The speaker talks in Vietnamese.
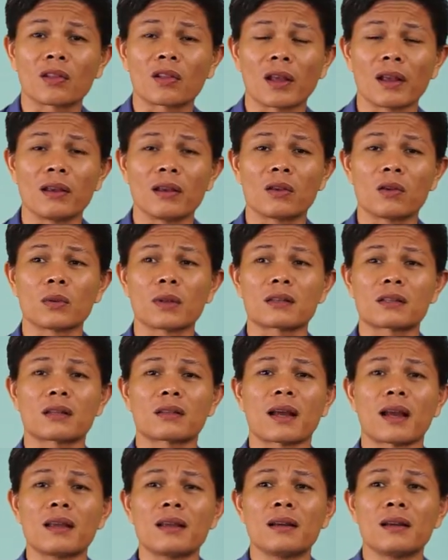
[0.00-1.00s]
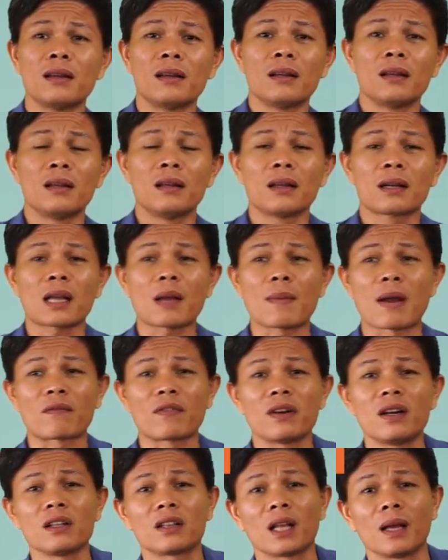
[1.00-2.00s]
Thì chúng ta sẽ thấy các bạn
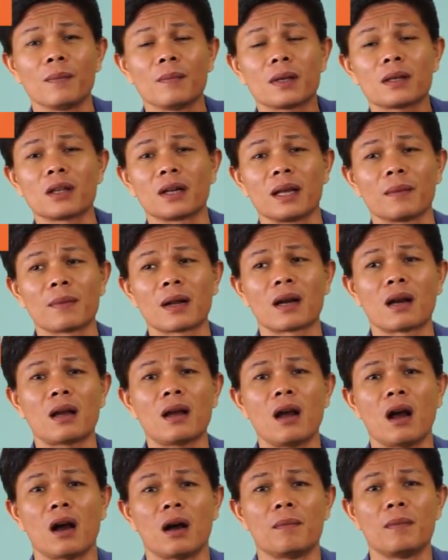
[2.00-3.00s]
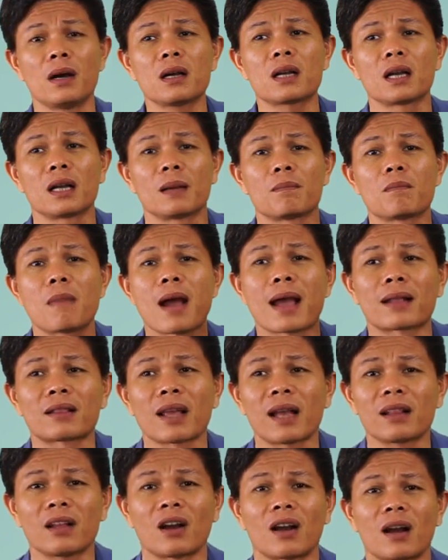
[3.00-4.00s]
phải đi tìm những doanh nghiệp nào họ mới khởi nghiệp 3
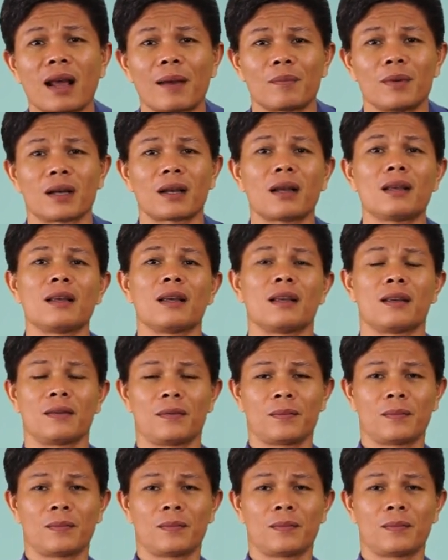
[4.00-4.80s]
tháng thì họ làm được cái gì,